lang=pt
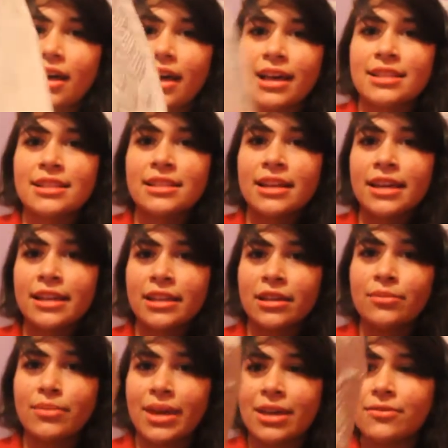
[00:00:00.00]
Essa daqui
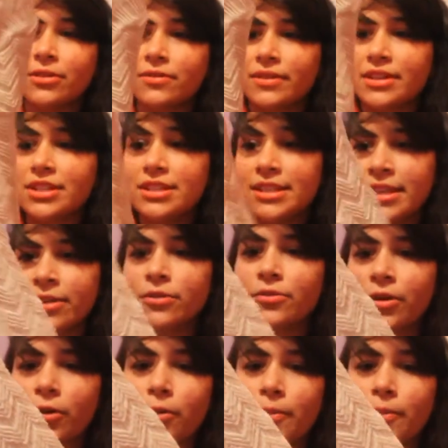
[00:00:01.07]
também foi 25, foi